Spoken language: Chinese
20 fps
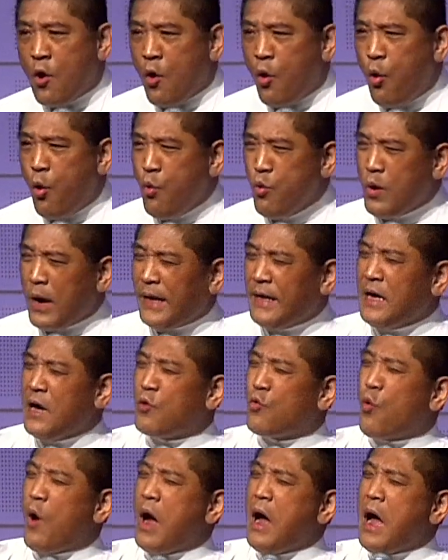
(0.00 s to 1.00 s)
忽然一个
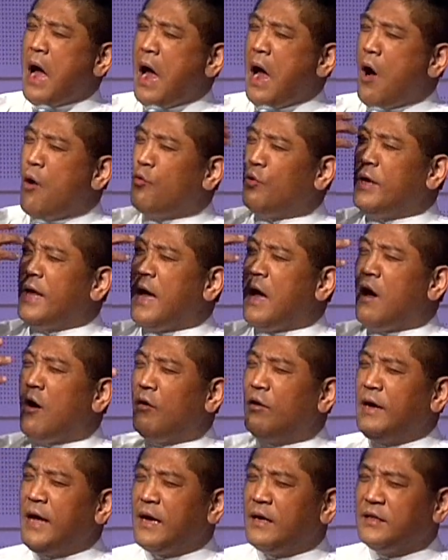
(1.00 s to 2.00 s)
光好亮
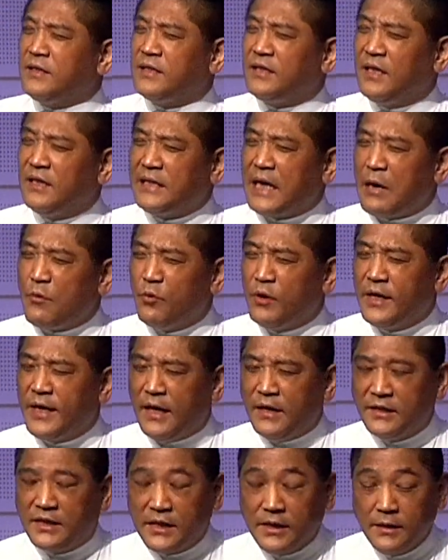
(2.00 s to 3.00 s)
好亮的射向我的
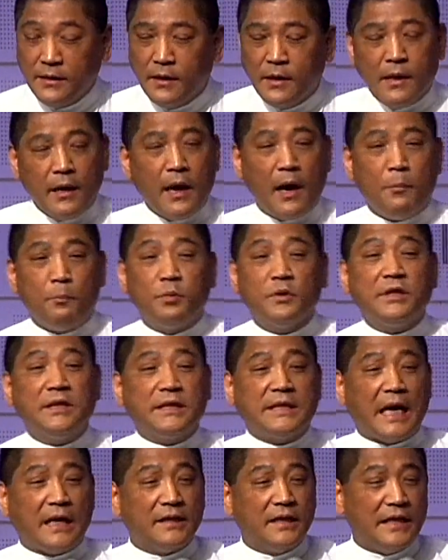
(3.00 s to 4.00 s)
眼睛，啊，不是
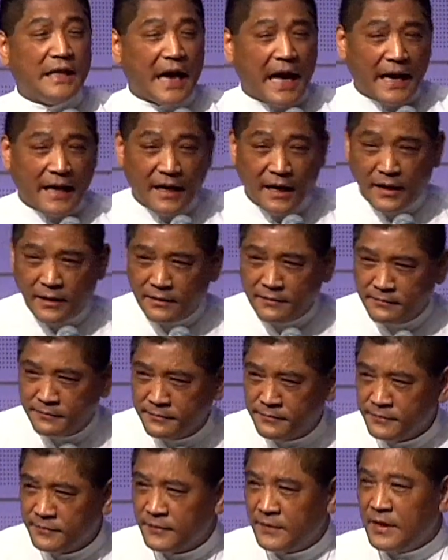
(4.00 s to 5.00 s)
上帝来了，
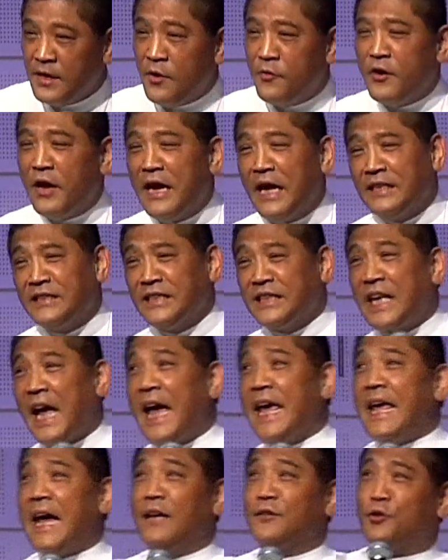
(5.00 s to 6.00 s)
原来是
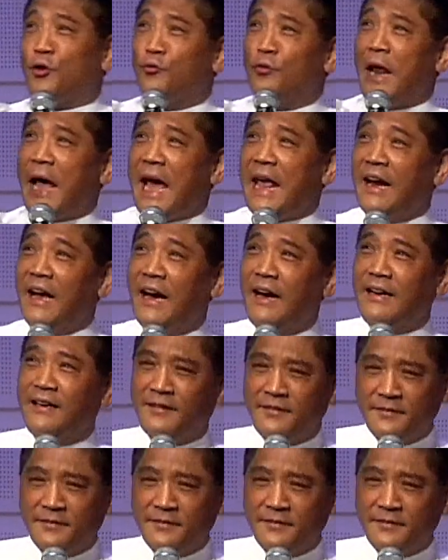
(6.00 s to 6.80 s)
太阳出来了。